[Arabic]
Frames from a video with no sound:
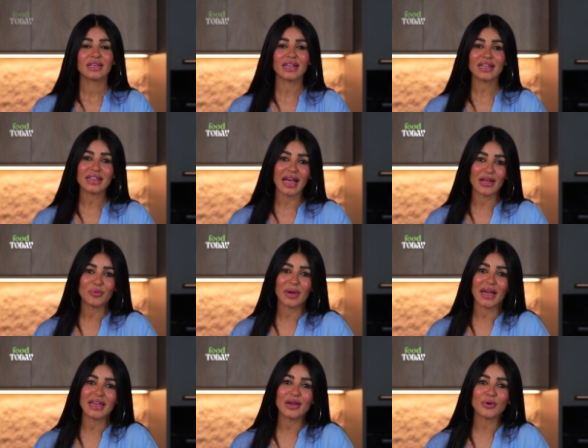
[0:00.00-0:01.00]
يلا تعالوا
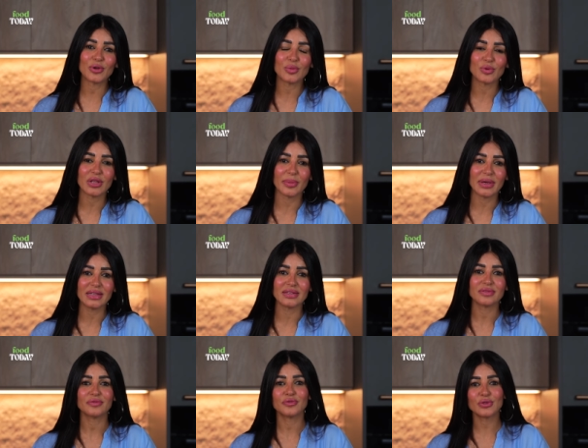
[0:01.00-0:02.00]
معايا كل المتابعين
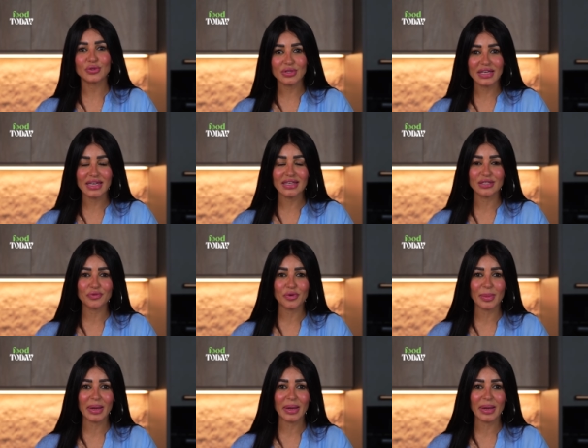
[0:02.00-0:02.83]
فود توداي يشوفوا